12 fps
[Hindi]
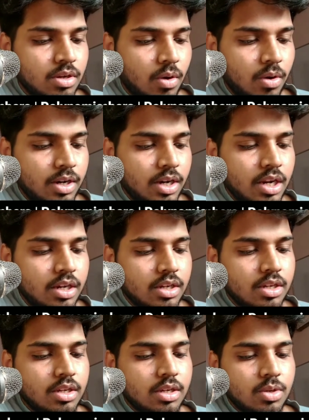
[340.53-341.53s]
ऑल राइट
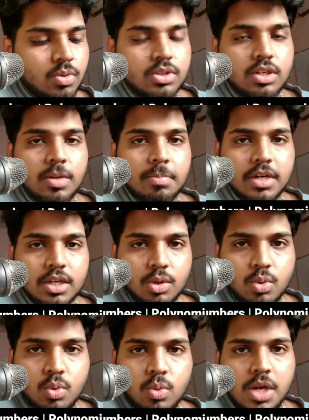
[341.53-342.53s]
क्वेश्चन नंबर
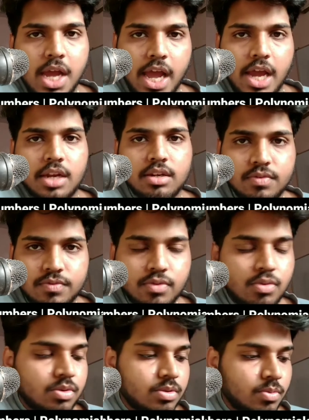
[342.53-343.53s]
टू एंड
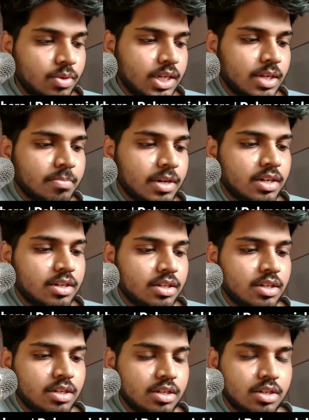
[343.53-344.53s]
फोर वो टिक मार्क करके
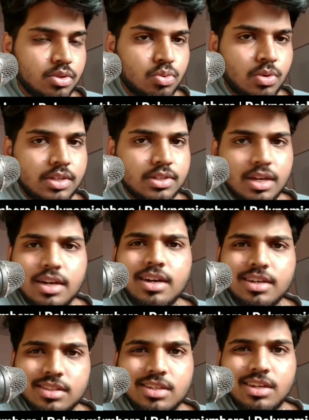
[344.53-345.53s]
रखना थोड़ा सा
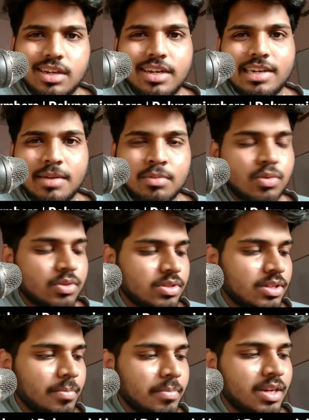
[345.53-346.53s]
अतरंगी टाइप
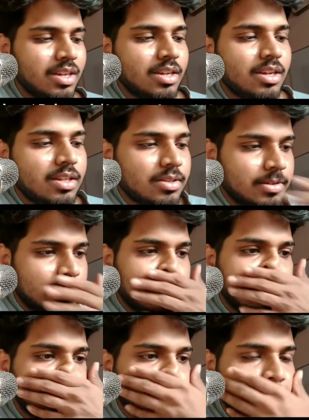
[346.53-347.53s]
क्वेश्चन है तो इसके
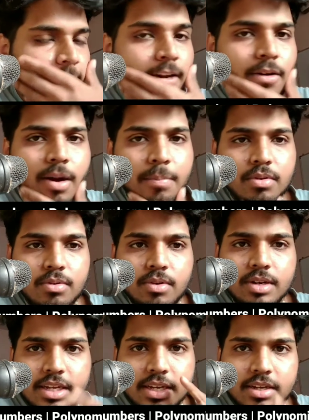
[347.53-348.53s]
लिए मैं कह रहा हूँ आप लोगों को
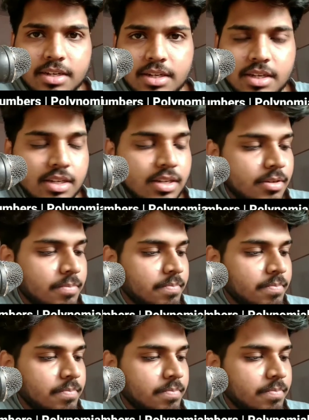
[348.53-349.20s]
टिक करने के लिए